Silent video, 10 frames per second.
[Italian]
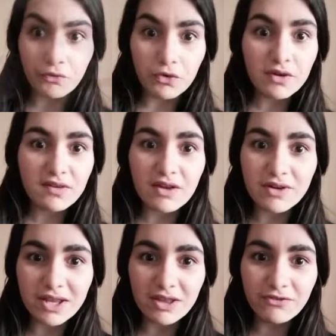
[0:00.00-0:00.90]
Forse
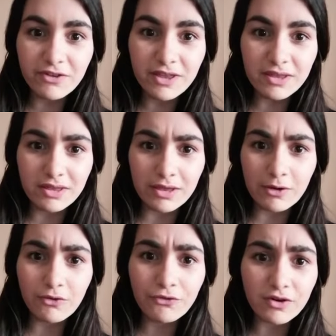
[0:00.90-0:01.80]
avrai dei
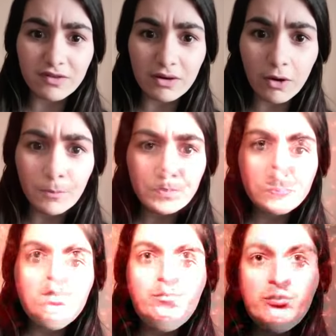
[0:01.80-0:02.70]
figli, o forse no.
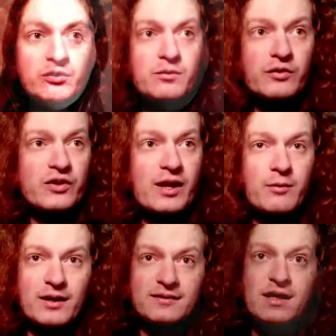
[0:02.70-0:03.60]
Forse divorzierai a
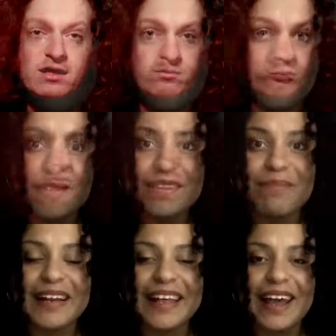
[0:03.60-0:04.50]
40 anni. Forse
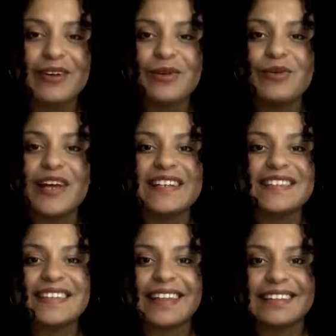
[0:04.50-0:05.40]
ballerai con lui al
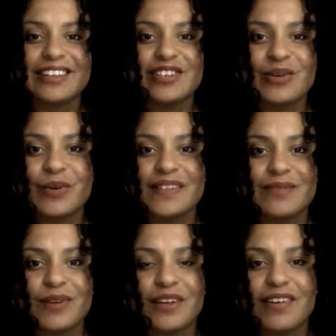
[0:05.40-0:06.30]
75
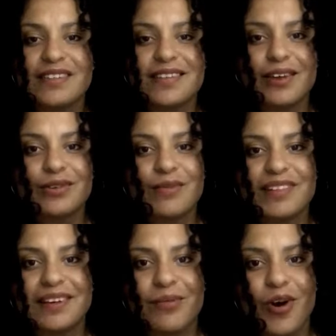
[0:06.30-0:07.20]
anniversario di
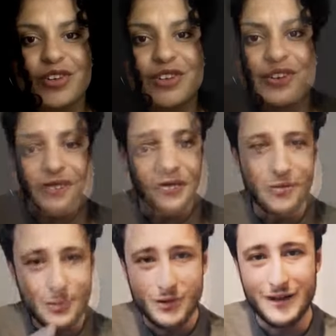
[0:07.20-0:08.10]
matrimonio.
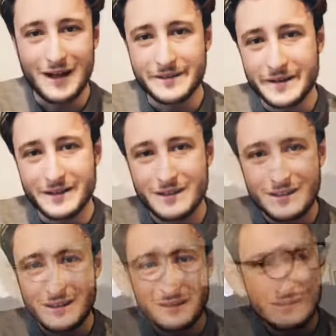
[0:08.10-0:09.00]
Comunque vada.
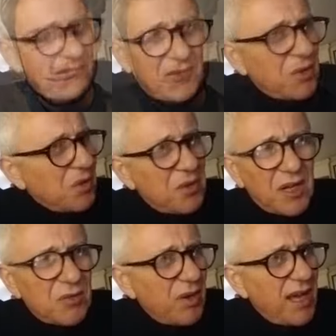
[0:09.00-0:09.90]
Non
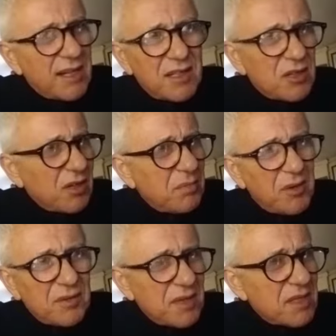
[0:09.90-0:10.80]
congratularti
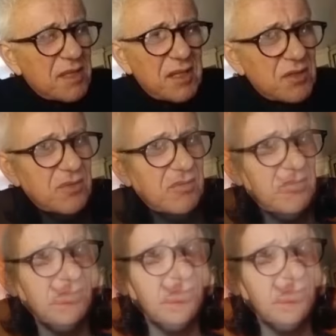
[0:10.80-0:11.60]
troppo con te stesso.